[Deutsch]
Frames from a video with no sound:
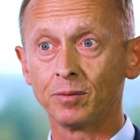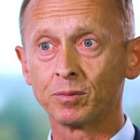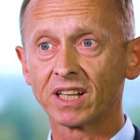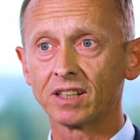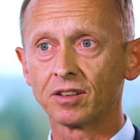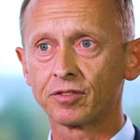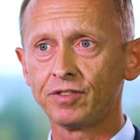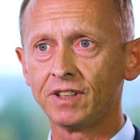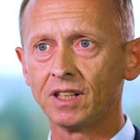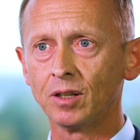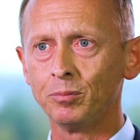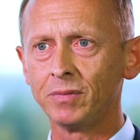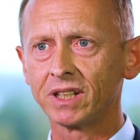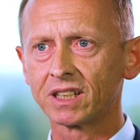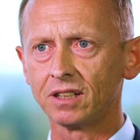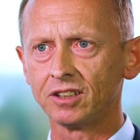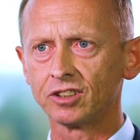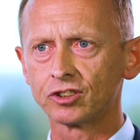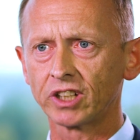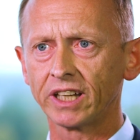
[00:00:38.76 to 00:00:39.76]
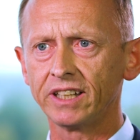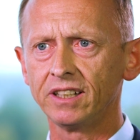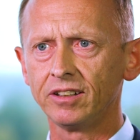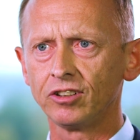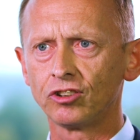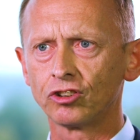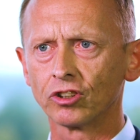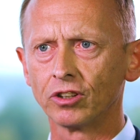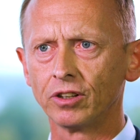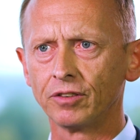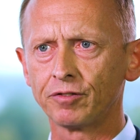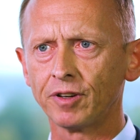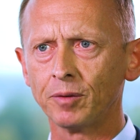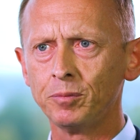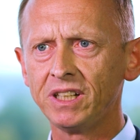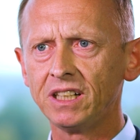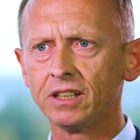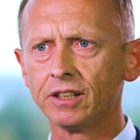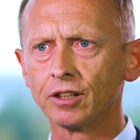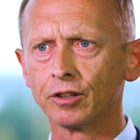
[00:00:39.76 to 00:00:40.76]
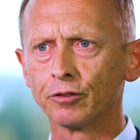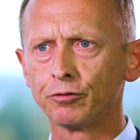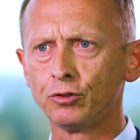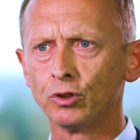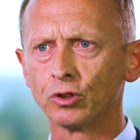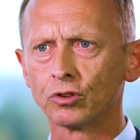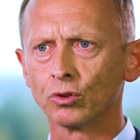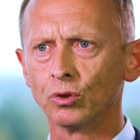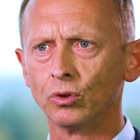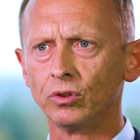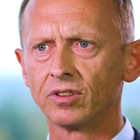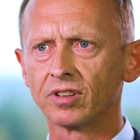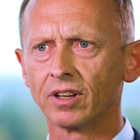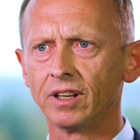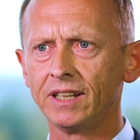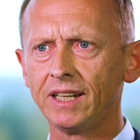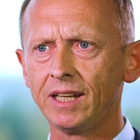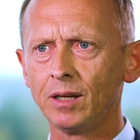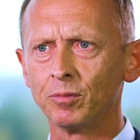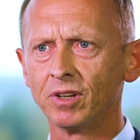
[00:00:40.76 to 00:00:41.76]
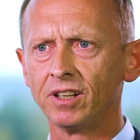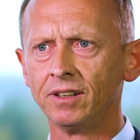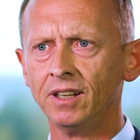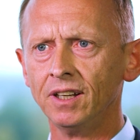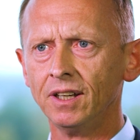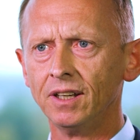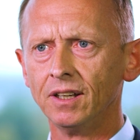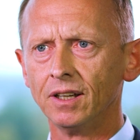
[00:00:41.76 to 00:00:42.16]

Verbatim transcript: haben ganz viele mittelständische, familiengeführte Unternehmen